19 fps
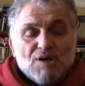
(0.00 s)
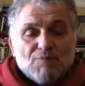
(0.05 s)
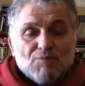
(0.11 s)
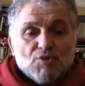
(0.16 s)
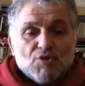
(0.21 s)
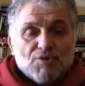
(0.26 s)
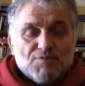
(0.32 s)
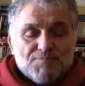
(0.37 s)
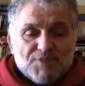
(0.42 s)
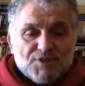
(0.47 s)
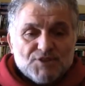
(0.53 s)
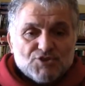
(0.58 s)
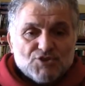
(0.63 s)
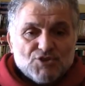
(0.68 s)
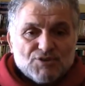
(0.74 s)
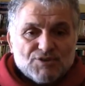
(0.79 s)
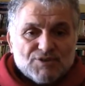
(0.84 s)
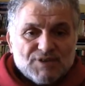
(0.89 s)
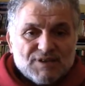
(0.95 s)
Bunun
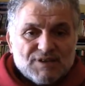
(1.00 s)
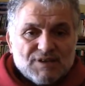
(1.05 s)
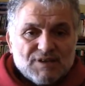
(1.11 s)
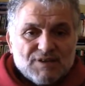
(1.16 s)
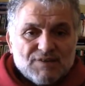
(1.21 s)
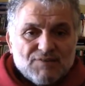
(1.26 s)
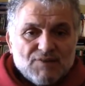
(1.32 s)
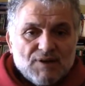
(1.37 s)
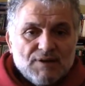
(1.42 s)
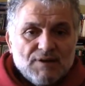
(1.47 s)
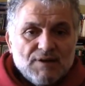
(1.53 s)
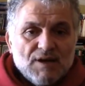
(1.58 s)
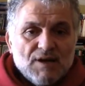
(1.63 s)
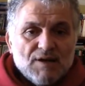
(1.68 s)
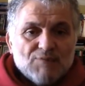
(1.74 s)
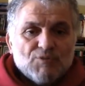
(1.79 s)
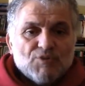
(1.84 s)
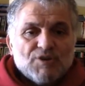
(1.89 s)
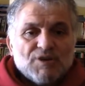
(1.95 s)
birçok nedeni var.
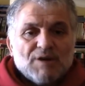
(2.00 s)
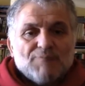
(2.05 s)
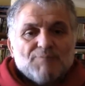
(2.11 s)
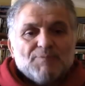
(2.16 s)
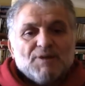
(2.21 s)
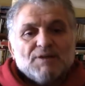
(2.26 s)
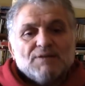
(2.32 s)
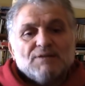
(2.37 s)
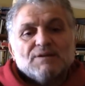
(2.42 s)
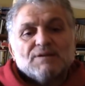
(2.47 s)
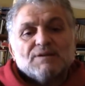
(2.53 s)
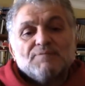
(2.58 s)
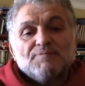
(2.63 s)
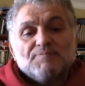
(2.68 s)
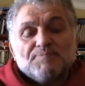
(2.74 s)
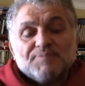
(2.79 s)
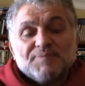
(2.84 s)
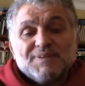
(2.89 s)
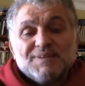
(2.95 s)
Bunu yapanların
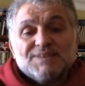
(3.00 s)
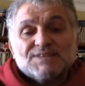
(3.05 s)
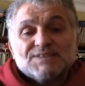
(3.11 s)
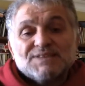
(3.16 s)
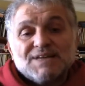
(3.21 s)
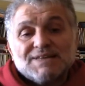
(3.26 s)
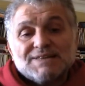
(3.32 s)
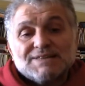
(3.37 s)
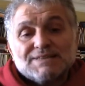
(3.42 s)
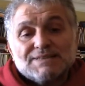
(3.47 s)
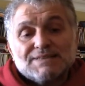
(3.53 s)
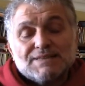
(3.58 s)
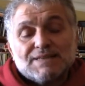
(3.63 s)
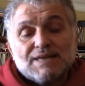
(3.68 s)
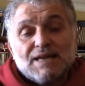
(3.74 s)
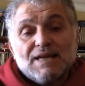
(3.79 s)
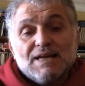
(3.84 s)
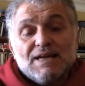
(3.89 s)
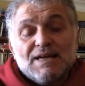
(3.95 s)

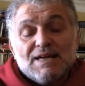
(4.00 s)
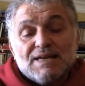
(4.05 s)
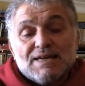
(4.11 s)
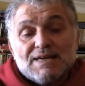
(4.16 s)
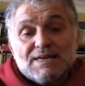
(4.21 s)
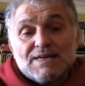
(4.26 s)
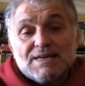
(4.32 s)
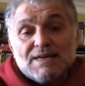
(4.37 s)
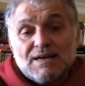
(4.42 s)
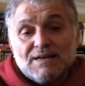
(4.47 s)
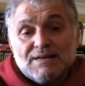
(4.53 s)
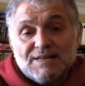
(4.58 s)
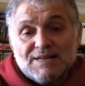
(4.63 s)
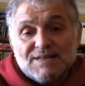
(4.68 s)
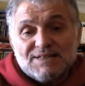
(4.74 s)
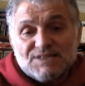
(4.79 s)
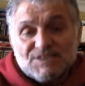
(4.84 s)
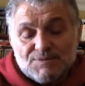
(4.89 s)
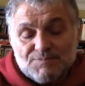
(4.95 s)
içerisinde İran
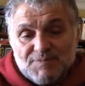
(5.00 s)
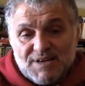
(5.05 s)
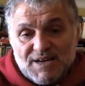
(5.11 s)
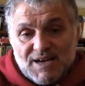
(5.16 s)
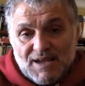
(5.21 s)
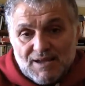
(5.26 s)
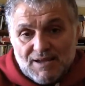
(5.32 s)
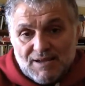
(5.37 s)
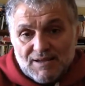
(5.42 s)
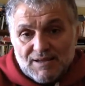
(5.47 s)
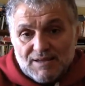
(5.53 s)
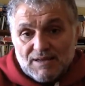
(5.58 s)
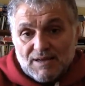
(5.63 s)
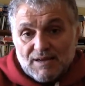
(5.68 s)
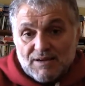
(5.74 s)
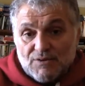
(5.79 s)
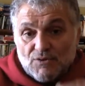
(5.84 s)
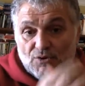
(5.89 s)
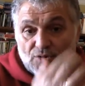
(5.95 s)
rejimine
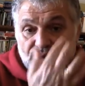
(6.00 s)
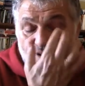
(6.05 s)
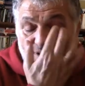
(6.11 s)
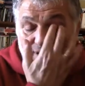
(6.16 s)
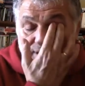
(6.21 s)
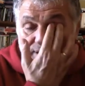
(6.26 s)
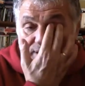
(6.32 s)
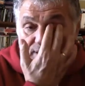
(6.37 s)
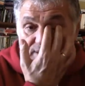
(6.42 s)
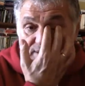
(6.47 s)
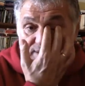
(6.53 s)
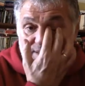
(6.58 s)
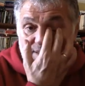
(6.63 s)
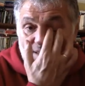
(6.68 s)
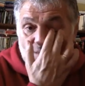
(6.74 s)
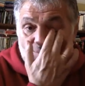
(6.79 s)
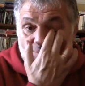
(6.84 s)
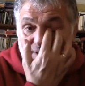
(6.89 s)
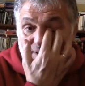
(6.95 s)
yani oradaki İslam